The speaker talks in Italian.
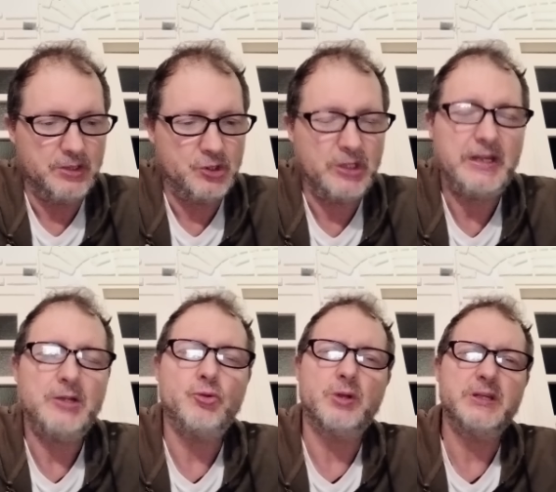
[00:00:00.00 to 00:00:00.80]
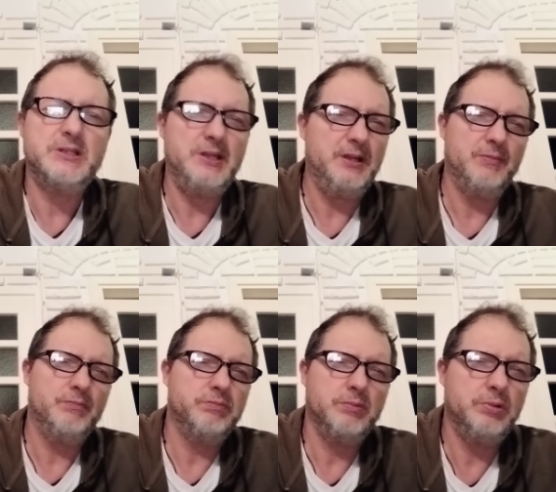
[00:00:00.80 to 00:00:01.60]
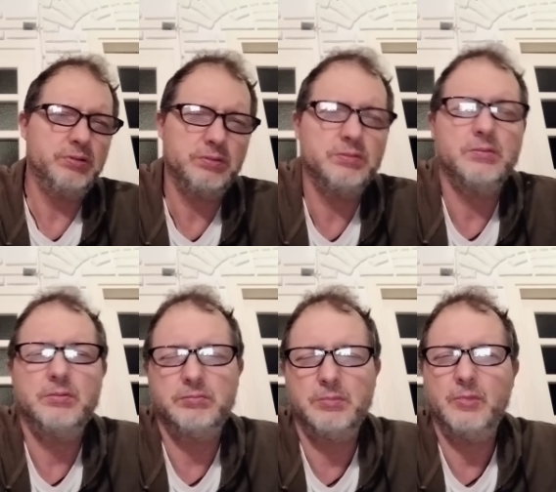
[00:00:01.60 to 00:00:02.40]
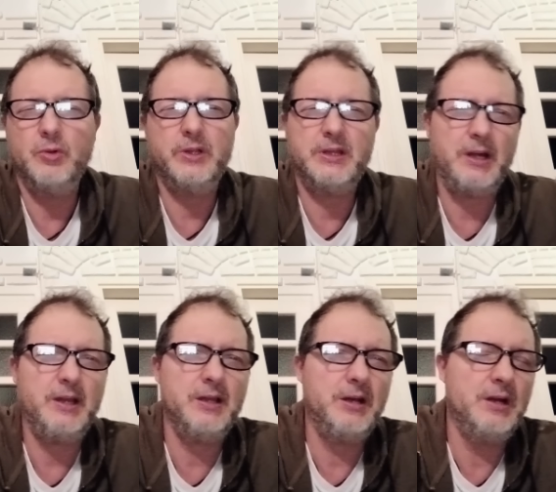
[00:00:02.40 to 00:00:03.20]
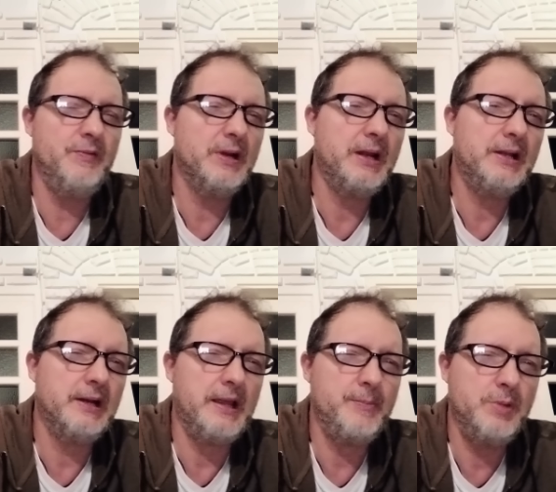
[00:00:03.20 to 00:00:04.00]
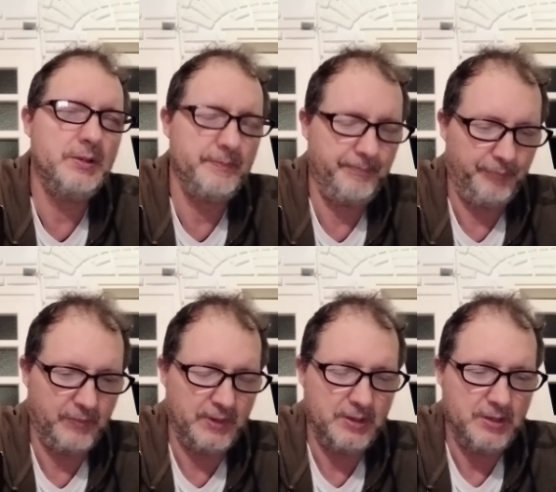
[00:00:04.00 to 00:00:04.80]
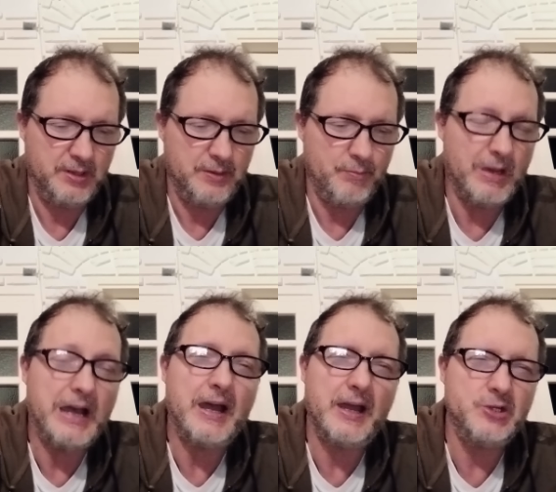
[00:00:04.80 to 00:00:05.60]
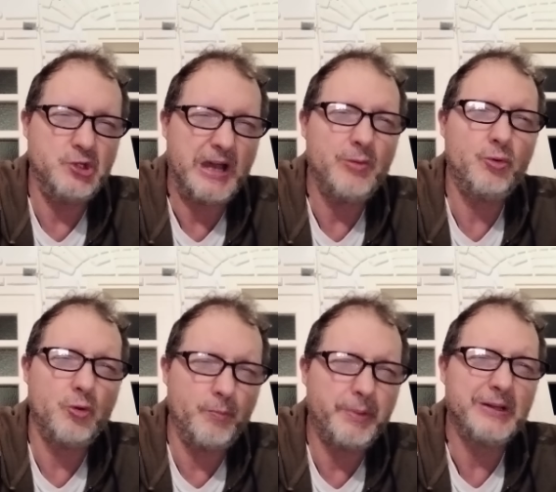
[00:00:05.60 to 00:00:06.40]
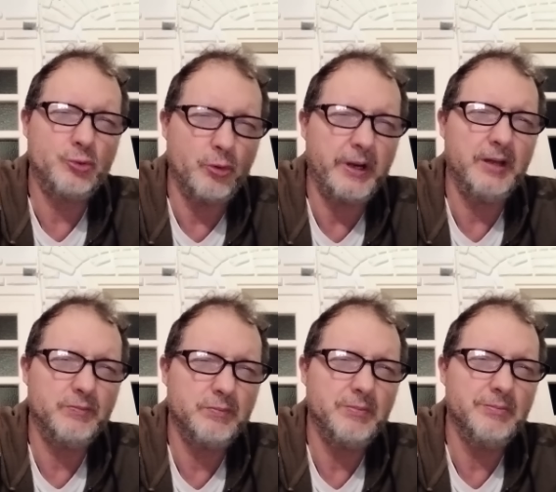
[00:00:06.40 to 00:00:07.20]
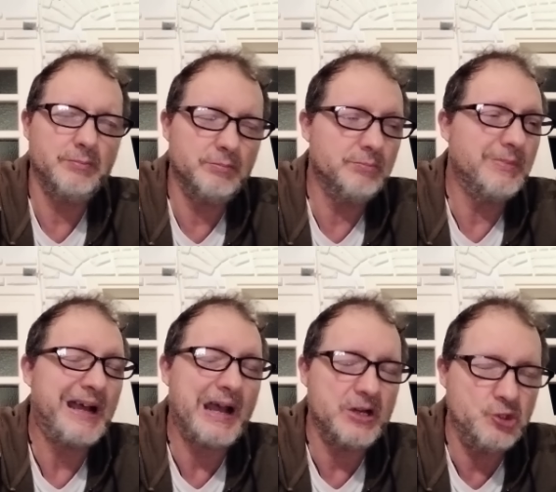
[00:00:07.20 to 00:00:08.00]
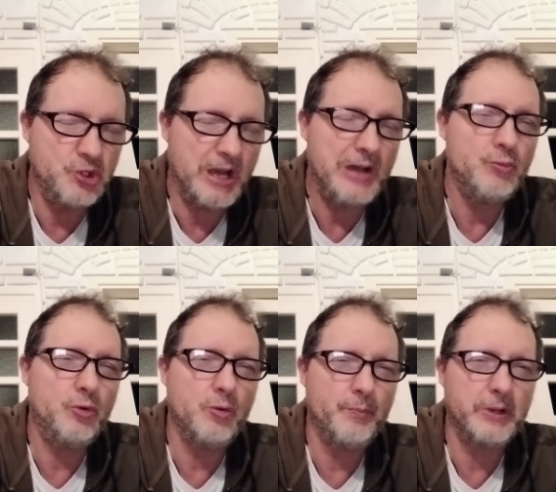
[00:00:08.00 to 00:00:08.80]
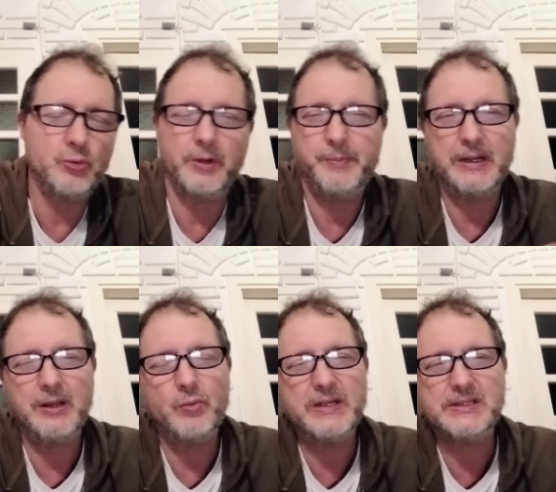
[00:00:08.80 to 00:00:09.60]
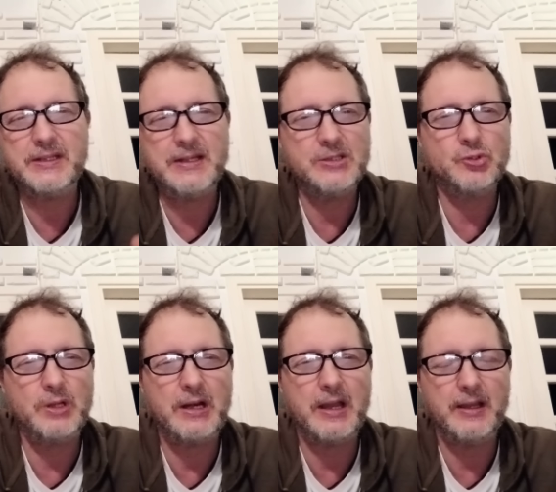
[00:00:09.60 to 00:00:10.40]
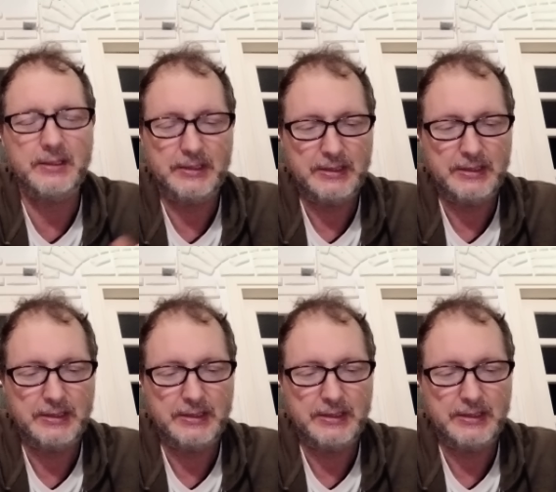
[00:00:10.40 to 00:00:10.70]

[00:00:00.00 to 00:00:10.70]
ci ha detto che sì, Octree rileverà il club, ma ha già un compratore. Ha già un compratore, perché questo adesso è, la,